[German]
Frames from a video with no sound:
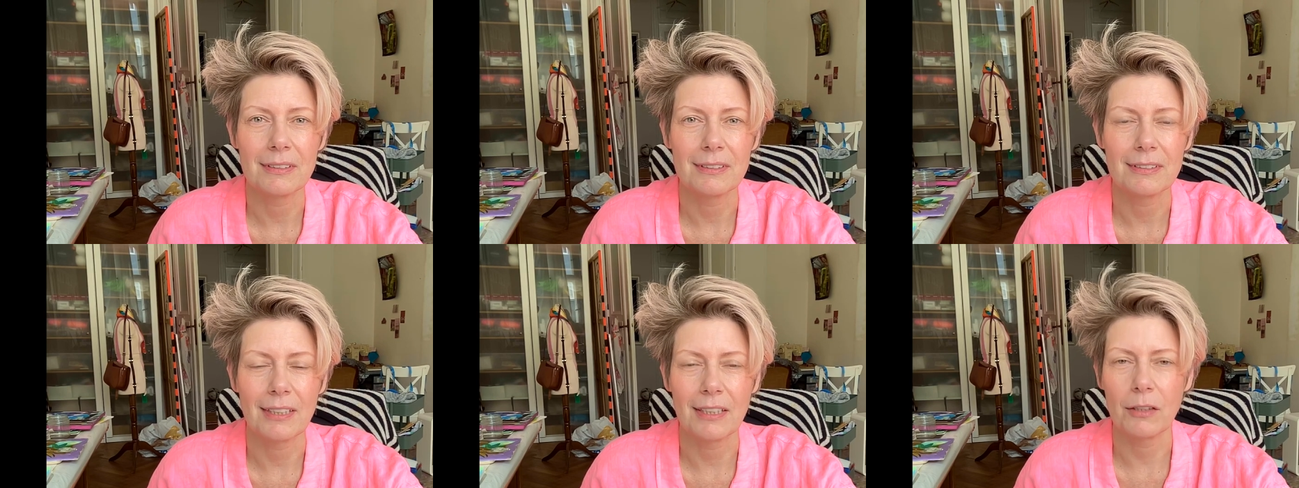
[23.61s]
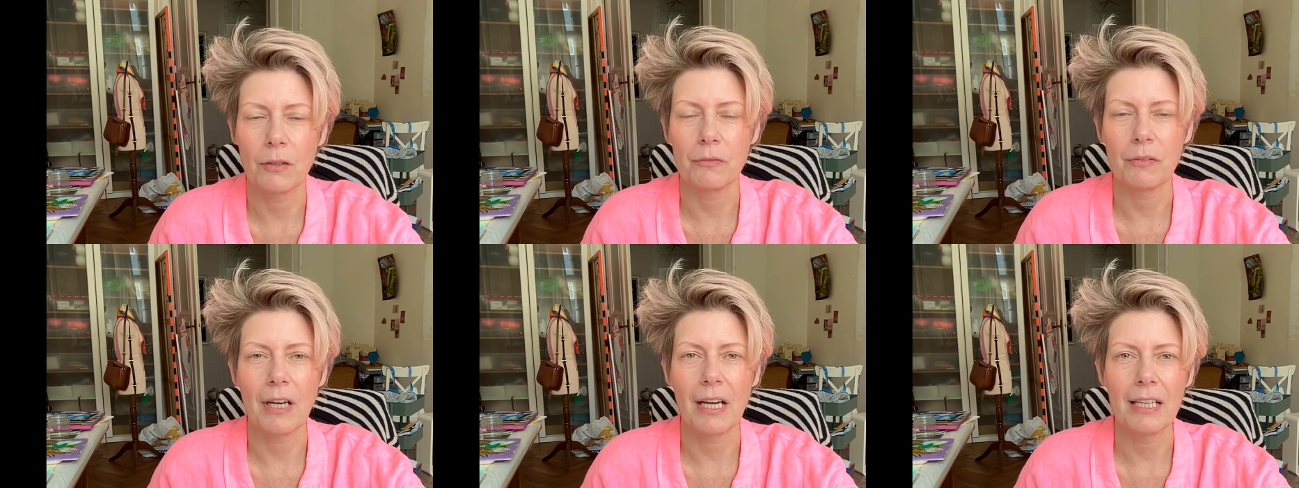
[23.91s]
dann
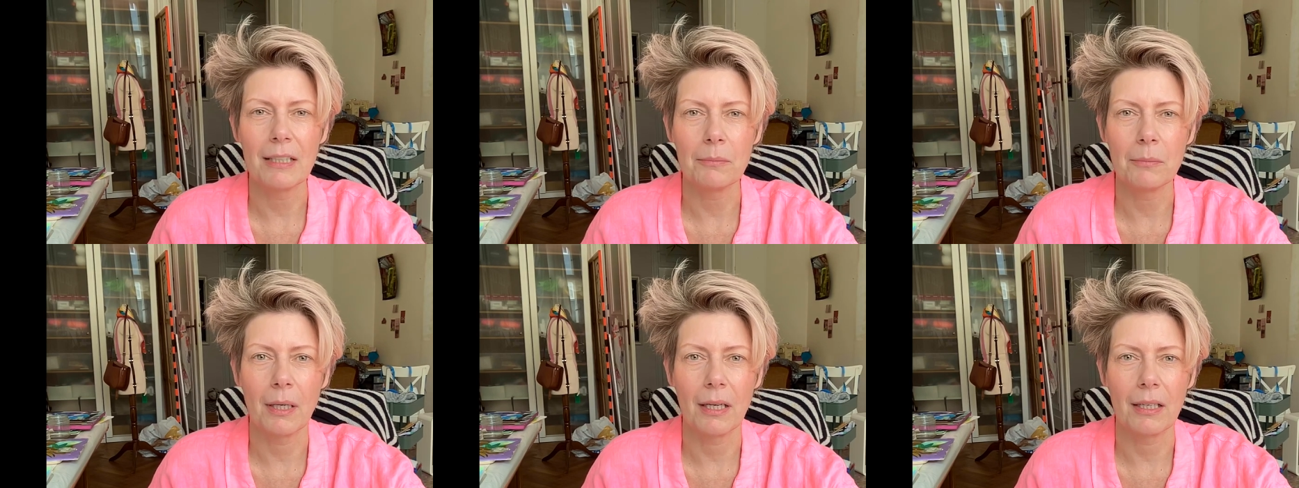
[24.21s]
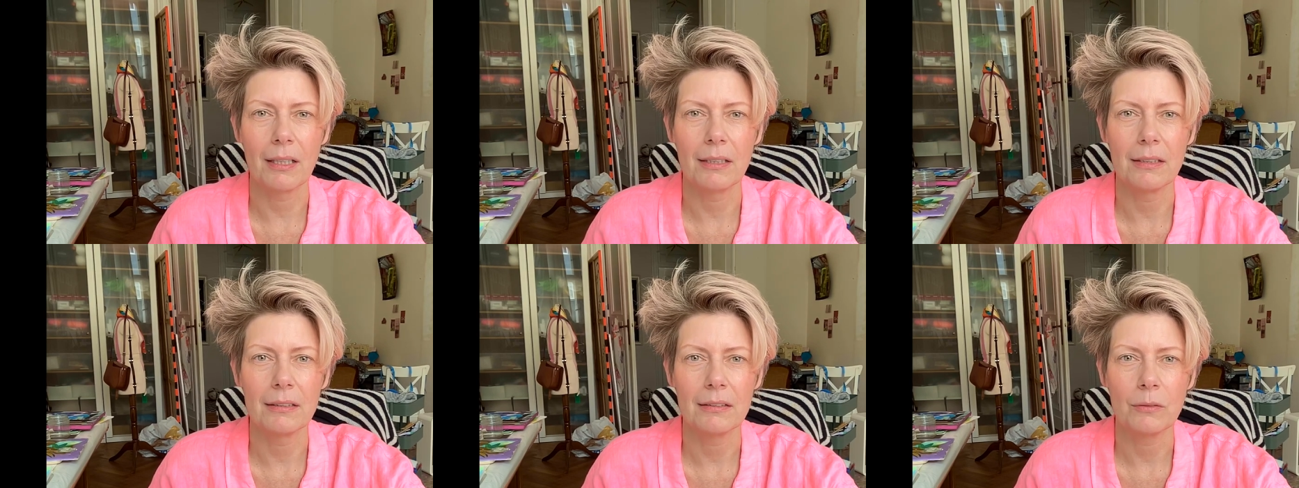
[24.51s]
auf
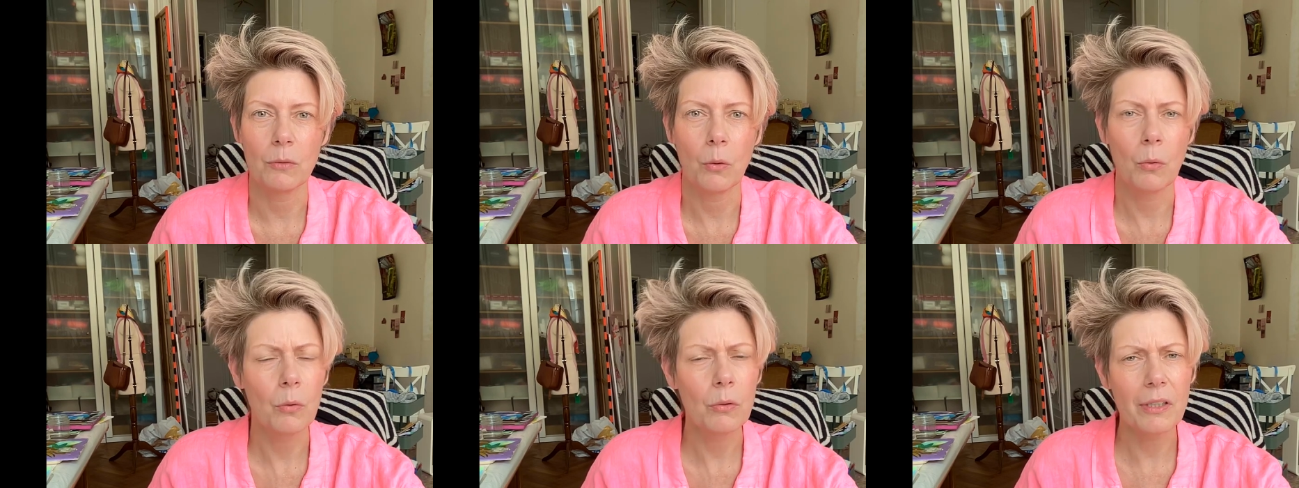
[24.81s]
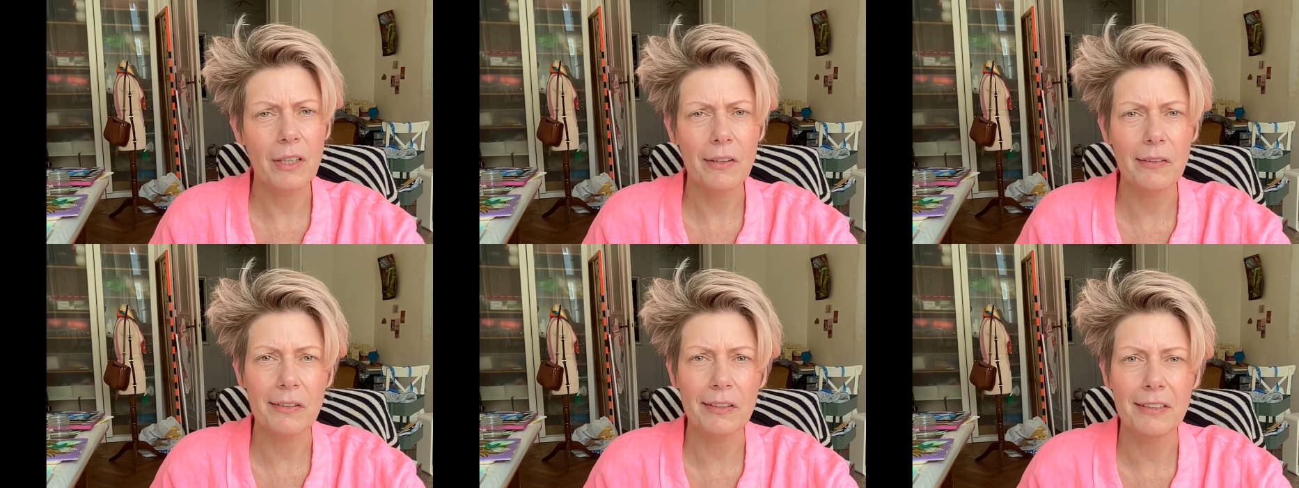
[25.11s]
einmal,
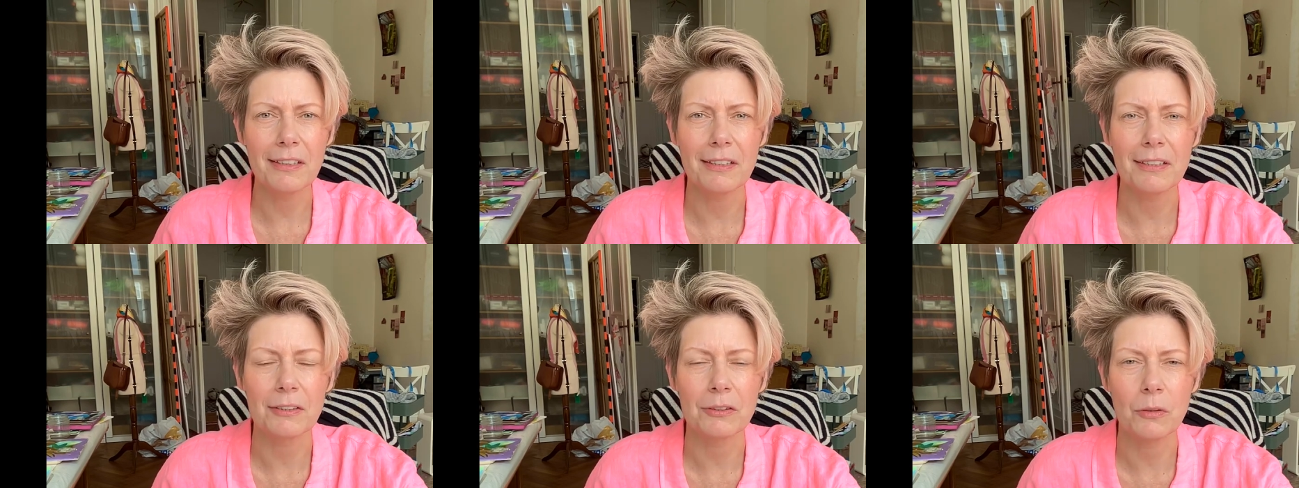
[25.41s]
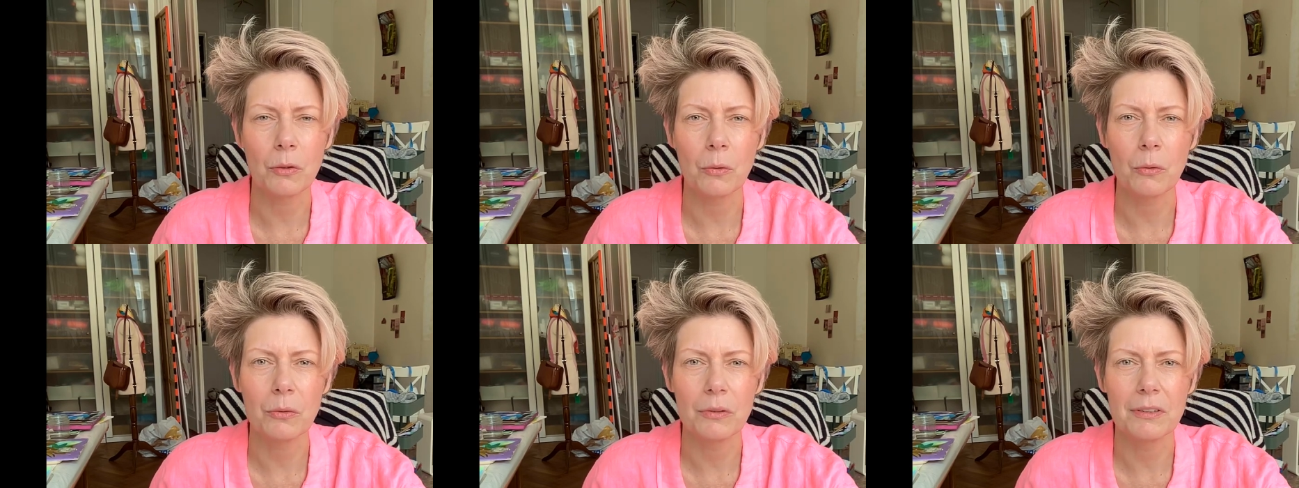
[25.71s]
ohne ersichtlichen
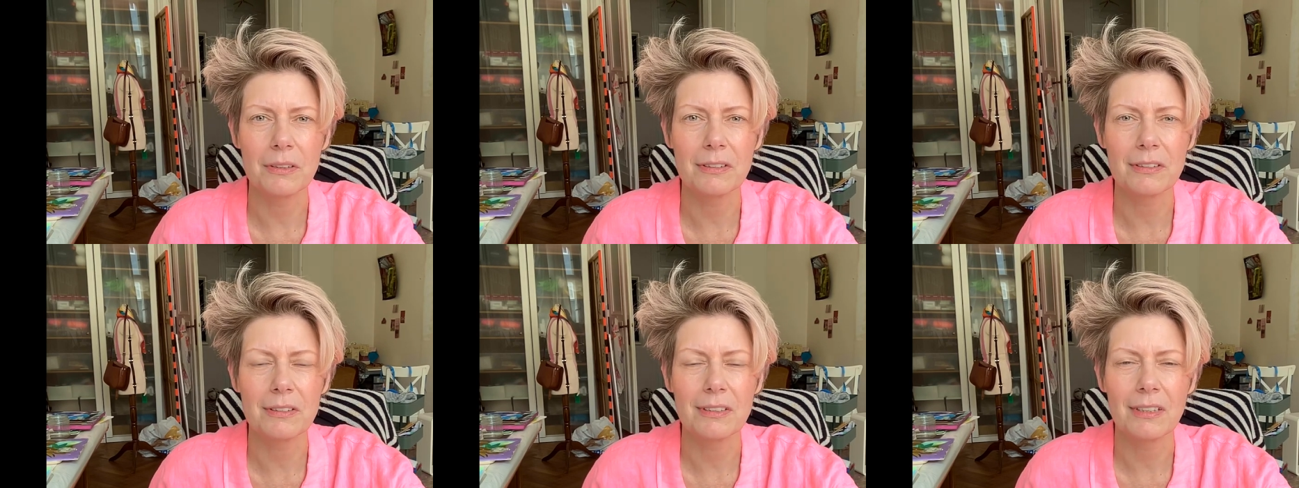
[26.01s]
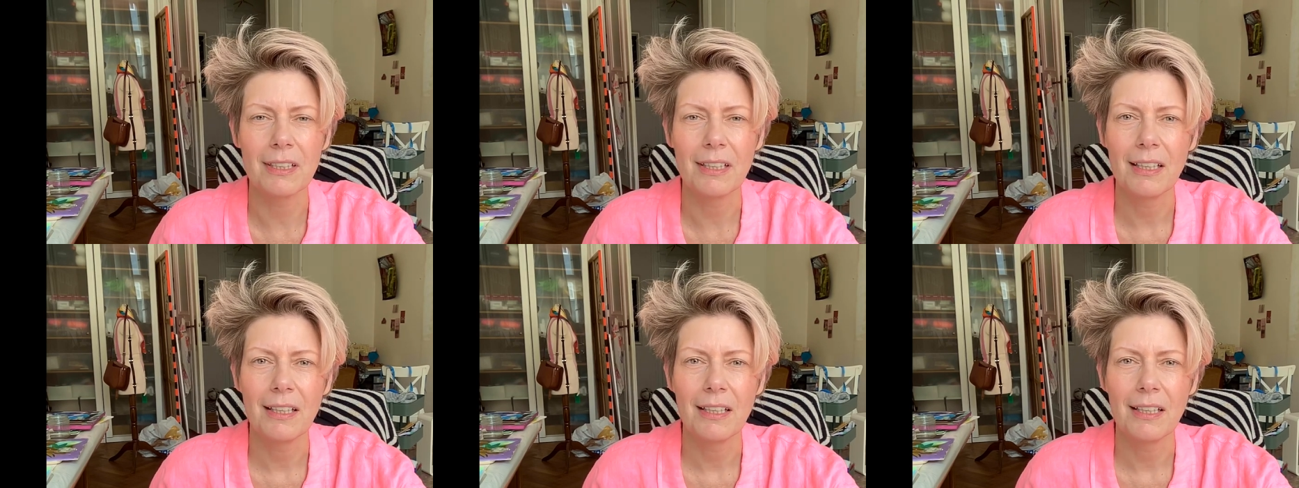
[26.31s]
Grund,